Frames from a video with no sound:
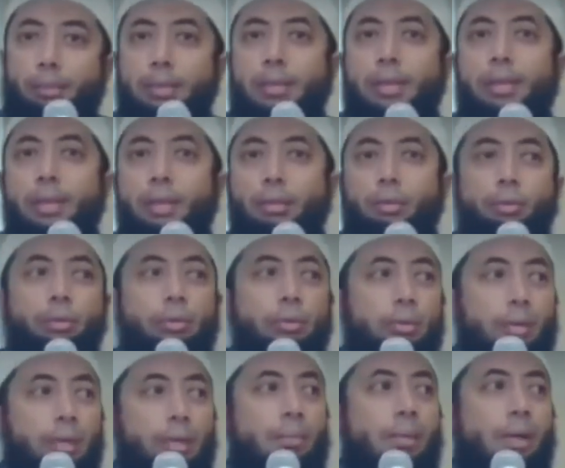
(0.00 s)
Semenjak
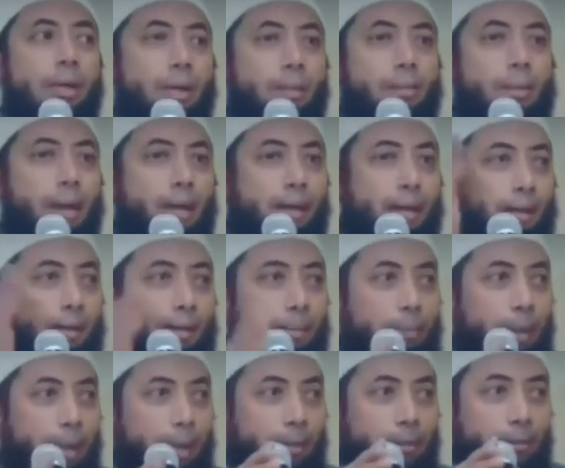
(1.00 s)
itu, 5-6 hari ke
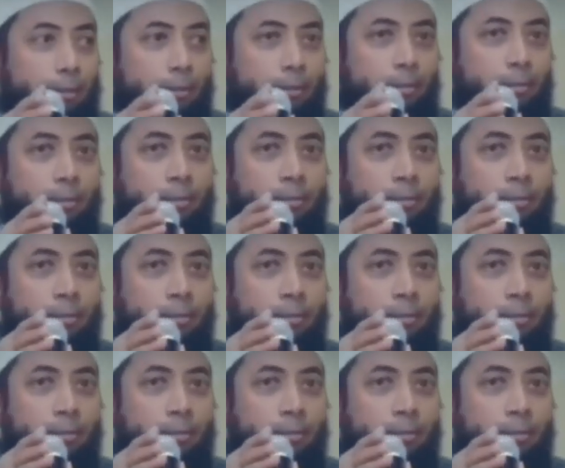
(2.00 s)
depan,